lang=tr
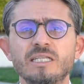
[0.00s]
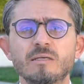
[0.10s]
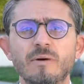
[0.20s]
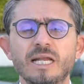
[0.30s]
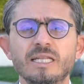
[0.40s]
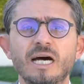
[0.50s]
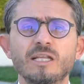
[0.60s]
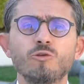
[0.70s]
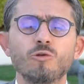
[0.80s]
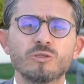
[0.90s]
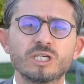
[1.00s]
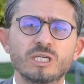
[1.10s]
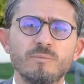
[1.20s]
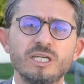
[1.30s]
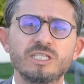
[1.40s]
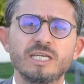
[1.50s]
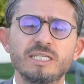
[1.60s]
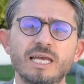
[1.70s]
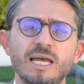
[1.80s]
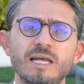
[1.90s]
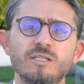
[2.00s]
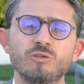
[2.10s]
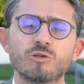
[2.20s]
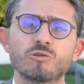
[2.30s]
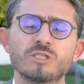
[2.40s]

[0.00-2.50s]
itibaren daha da yoğunlaşabileceğini değerlendiriyoruz.